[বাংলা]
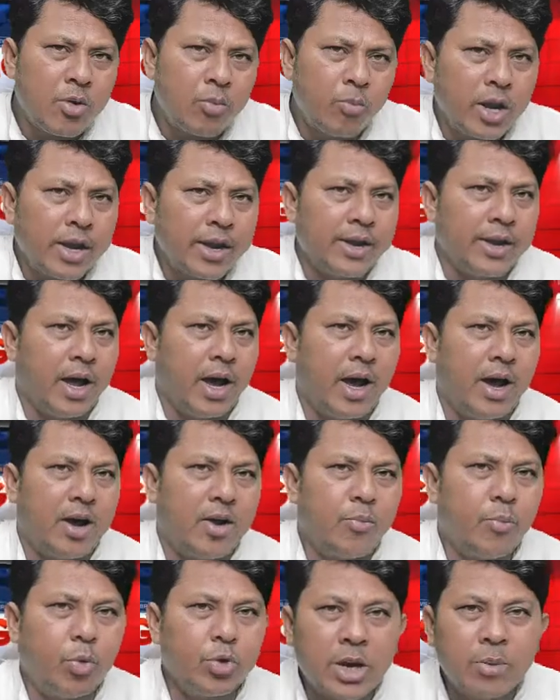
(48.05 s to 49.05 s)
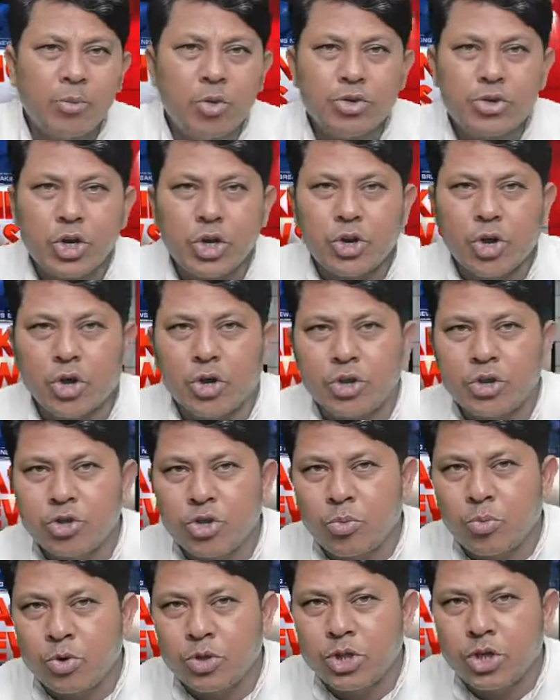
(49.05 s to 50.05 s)
বলেন না প্রধানমন্ত্রী
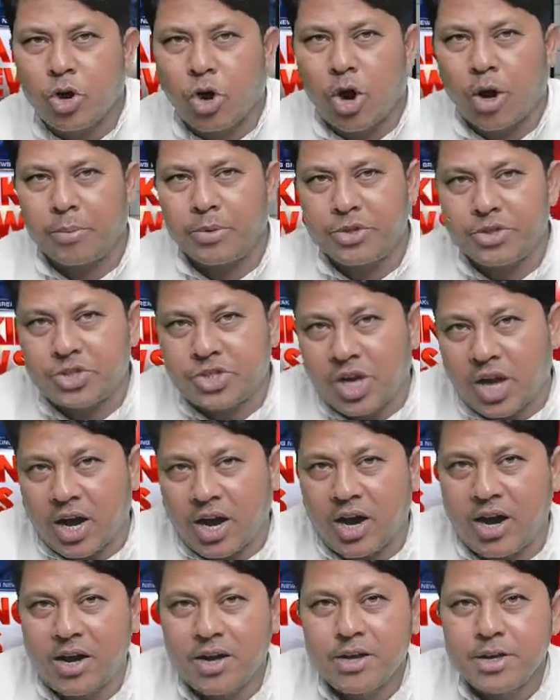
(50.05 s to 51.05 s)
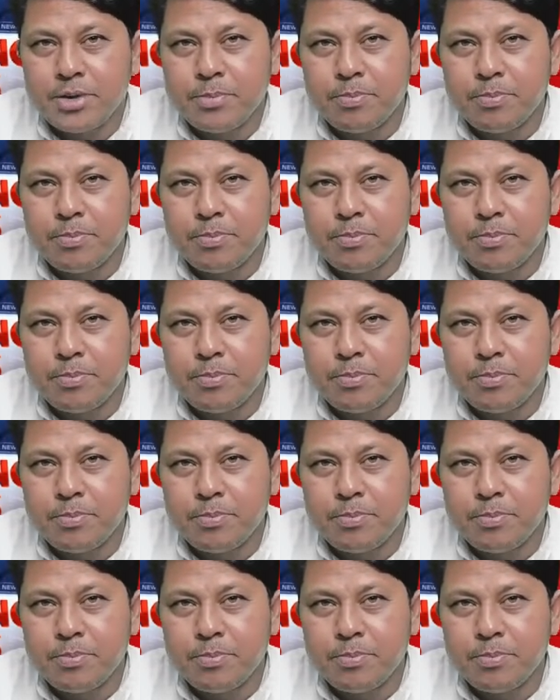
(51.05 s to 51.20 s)
নরেন্দ্র মোদী অমিত শাহ